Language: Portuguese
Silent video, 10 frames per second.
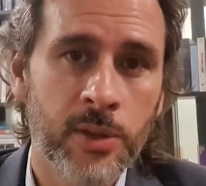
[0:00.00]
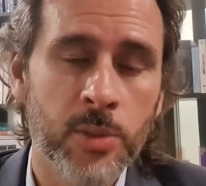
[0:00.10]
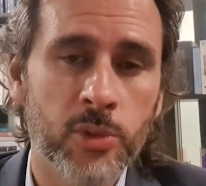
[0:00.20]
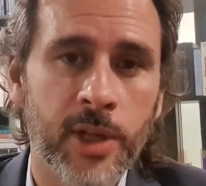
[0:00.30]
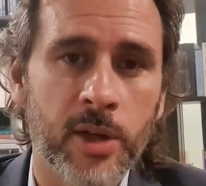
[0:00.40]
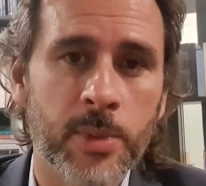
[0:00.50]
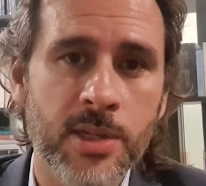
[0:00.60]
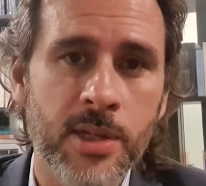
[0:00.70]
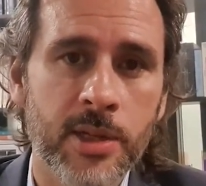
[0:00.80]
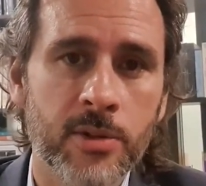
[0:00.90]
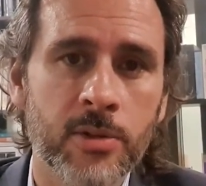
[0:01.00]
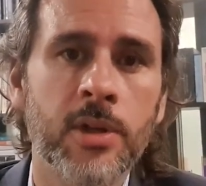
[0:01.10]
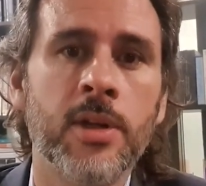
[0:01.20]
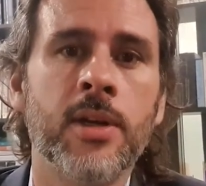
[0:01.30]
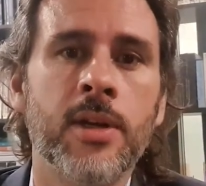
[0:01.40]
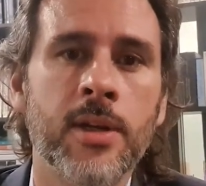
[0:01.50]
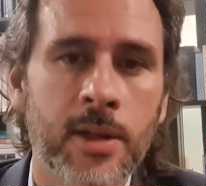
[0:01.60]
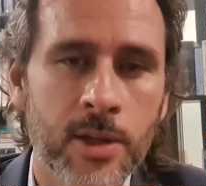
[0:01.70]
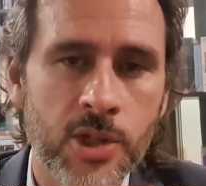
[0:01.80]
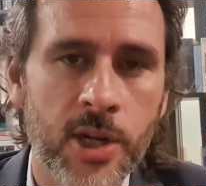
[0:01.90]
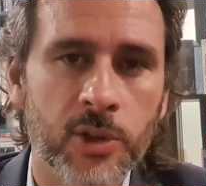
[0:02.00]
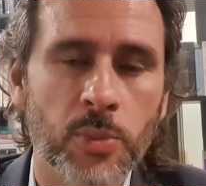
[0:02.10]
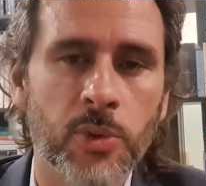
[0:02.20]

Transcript: tributário brasileiro, direto ao